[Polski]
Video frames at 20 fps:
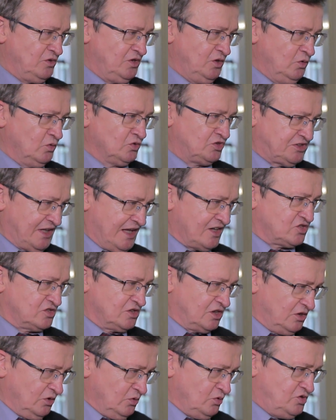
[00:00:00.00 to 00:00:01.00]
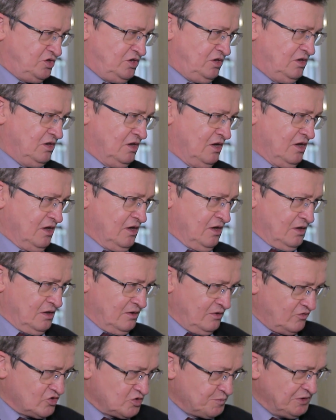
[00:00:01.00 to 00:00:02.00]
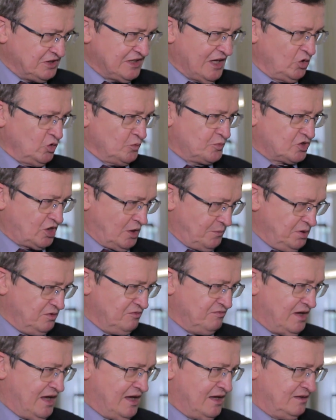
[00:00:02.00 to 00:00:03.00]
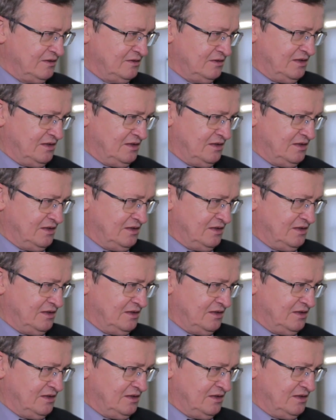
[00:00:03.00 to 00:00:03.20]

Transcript: Ilu starszych ludzi w szpitalu przebywa